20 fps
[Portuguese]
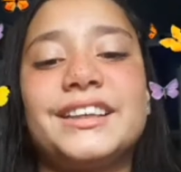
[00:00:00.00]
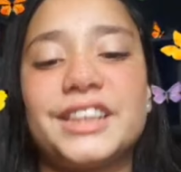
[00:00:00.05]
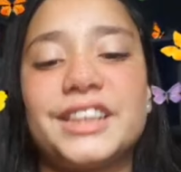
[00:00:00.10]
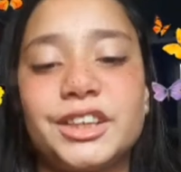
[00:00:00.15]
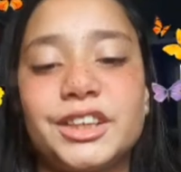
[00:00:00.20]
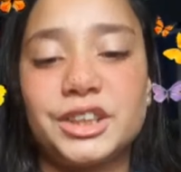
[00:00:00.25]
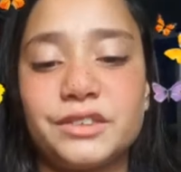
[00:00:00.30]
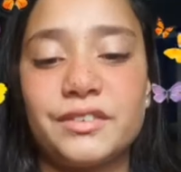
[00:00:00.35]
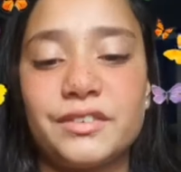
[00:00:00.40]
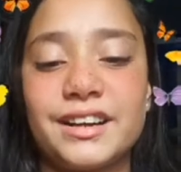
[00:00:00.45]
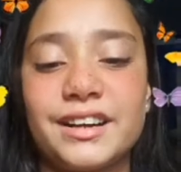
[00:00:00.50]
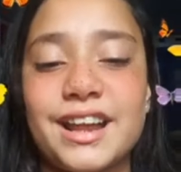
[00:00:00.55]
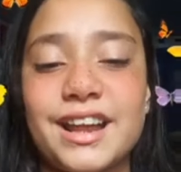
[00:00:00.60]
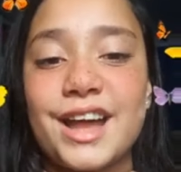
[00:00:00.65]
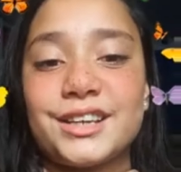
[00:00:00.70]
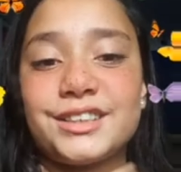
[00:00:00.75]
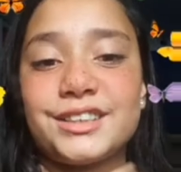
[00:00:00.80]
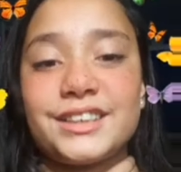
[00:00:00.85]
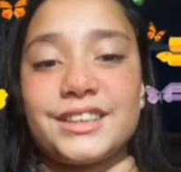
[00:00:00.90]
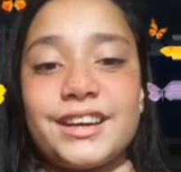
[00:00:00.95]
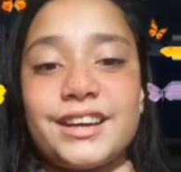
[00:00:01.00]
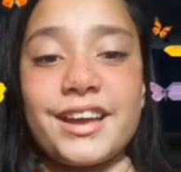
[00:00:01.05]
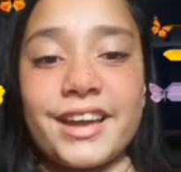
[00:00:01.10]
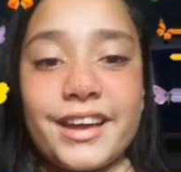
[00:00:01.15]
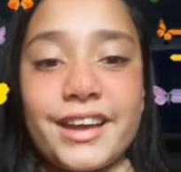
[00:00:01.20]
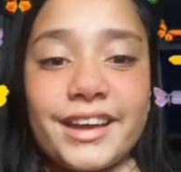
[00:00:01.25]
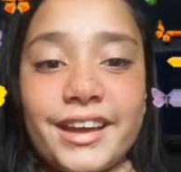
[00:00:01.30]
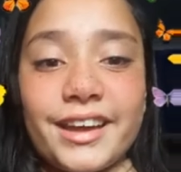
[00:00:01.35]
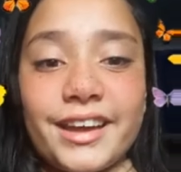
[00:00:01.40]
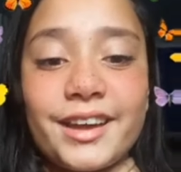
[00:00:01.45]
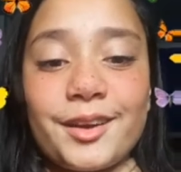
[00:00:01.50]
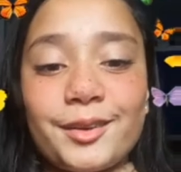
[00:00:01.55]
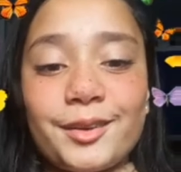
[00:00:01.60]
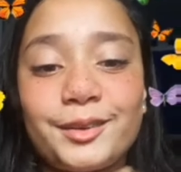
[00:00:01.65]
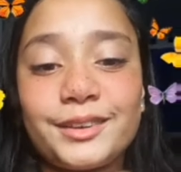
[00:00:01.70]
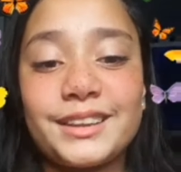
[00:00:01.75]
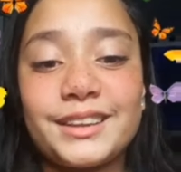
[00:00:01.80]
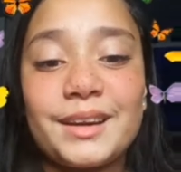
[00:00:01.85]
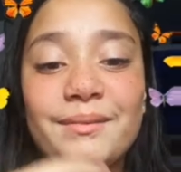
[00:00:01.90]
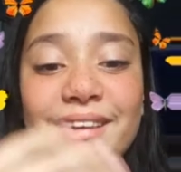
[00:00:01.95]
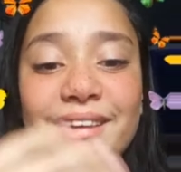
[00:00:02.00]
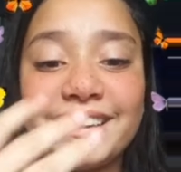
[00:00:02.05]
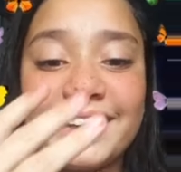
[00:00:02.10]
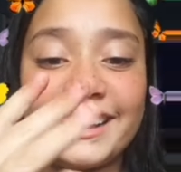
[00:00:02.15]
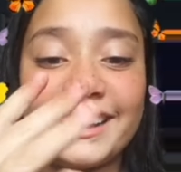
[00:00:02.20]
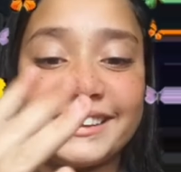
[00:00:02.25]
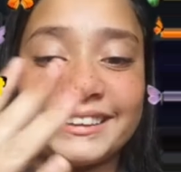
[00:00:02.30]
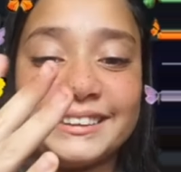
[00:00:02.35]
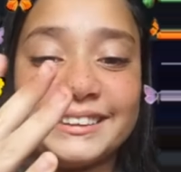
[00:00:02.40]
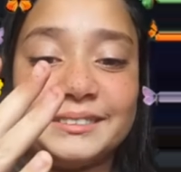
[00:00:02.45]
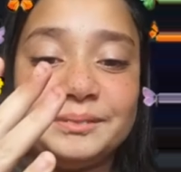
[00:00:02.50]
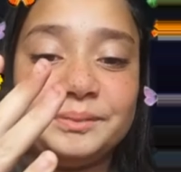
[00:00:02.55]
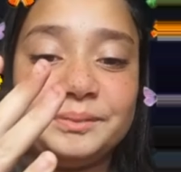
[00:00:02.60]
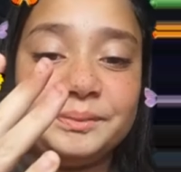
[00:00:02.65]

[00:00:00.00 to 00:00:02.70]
gente, de verdade. Eu tô tremendo ainda.